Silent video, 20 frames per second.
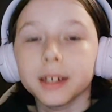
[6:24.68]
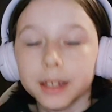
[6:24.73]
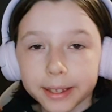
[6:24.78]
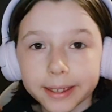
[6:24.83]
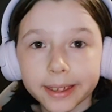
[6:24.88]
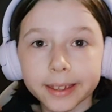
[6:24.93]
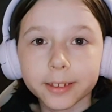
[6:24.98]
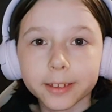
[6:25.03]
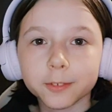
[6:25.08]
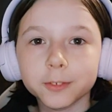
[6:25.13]

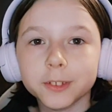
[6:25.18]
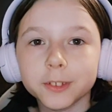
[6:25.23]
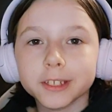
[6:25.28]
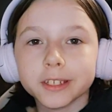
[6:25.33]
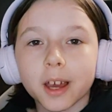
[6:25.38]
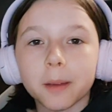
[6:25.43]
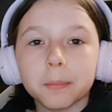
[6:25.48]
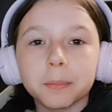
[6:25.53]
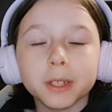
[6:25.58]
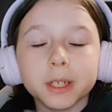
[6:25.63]
И это
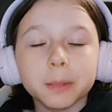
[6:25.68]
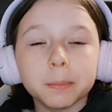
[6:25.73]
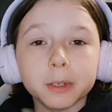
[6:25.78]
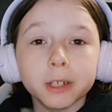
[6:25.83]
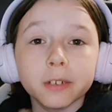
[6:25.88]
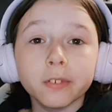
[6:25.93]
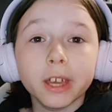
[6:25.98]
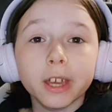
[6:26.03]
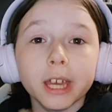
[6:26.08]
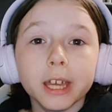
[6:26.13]
внезапный
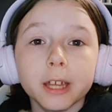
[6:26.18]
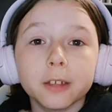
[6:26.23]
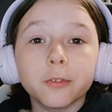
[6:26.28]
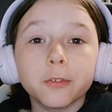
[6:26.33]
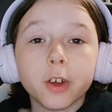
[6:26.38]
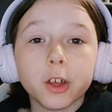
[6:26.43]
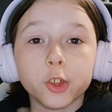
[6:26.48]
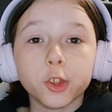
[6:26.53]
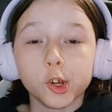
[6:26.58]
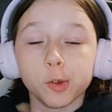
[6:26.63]
привет,
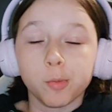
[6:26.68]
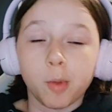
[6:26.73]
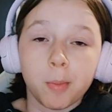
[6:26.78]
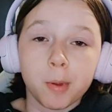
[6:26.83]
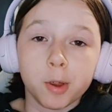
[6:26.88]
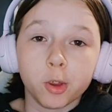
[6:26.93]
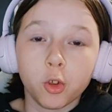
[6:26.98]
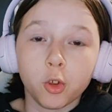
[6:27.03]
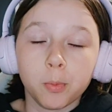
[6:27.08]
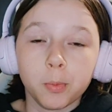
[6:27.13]
в котором я
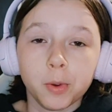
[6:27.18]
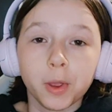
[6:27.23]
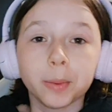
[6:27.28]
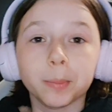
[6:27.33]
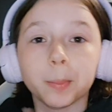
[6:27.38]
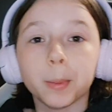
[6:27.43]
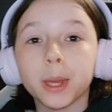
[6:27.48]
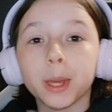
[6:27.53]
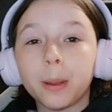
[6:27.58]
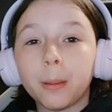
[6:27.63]
передаю
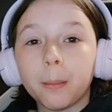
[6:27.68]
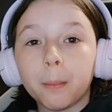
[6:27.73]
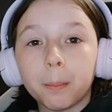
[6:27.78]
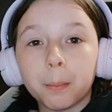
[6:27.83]
привет моим